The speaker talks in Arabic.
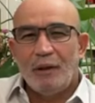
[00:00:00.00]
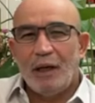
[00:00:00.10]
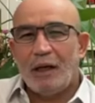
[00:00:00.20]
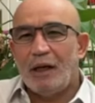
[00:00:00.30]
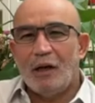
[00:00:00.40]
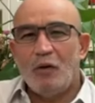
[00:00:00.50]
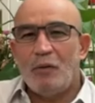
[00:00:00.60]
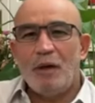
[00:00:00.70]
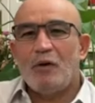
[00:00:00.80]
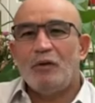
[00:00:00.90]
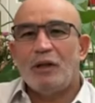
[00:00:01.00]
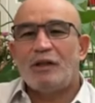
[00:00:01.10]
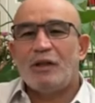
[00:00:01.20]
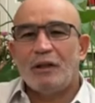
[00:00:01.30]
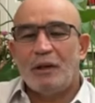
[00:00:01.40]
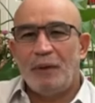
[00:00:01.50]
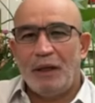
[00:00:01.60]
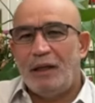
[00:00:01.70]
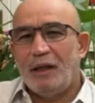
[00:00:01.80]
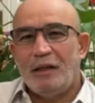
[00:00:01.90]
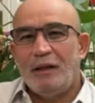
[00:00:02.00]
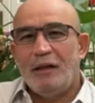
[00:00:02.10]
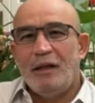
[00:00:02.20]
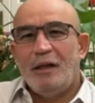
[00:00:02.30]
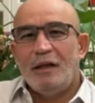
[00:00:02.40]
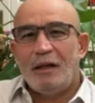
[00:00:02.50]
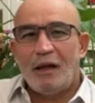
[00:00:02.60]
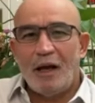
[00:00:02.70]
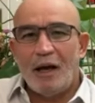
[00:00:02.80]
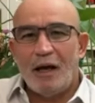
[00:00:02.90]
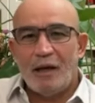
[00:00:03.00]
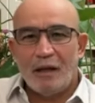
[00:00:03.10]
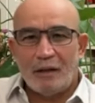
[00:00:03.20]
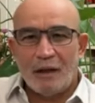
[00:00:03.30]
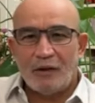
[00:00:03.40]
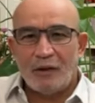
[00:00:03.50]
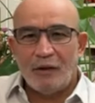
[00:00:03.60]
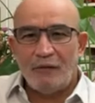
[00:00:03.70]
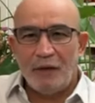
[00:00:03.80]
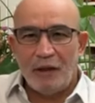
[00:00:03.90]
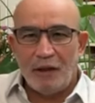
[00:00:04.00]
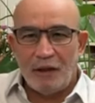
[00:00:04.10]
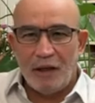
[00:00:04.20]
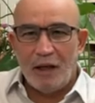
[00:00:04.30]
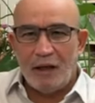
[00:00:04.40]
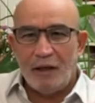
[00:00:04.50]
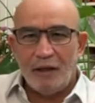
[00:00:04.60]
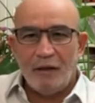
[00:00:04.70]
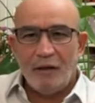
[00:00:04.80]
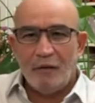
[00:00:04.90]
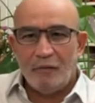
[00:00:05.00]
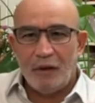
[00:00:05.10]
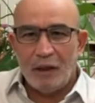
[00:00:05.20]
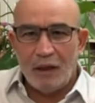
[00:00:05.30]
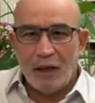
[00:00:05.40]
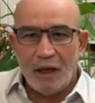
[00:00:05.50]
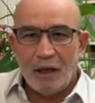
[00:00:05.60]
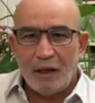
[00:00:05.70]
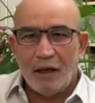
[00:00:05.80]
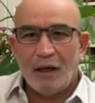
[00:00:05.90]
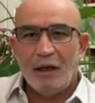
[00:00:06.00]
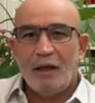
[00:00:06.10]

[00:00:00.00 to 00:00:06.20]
لكنه لم يكن درسا طبيعيا كان درسا في الإذلال في الإهانة